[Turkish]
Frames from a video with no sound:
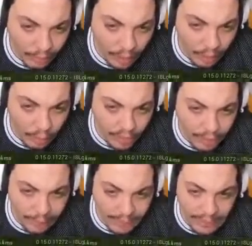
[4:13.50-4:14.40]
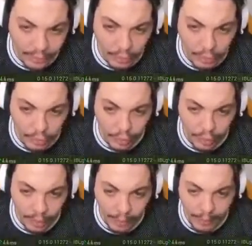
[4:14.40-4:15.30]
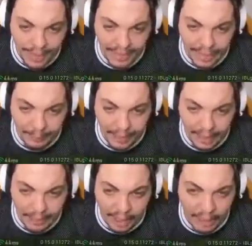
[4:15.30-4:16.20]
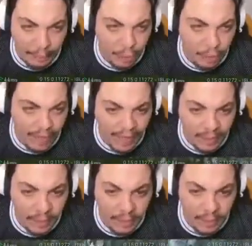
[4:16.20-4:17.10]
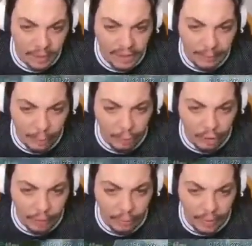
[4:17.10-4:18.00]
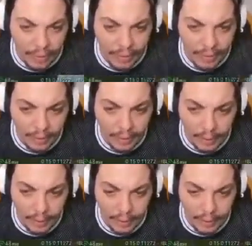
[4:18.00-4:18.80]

Hocam aha orada da birileri düşüyor. Peynir ekmek gibi adam ölüyor lan. Kim öldürüyor bunları?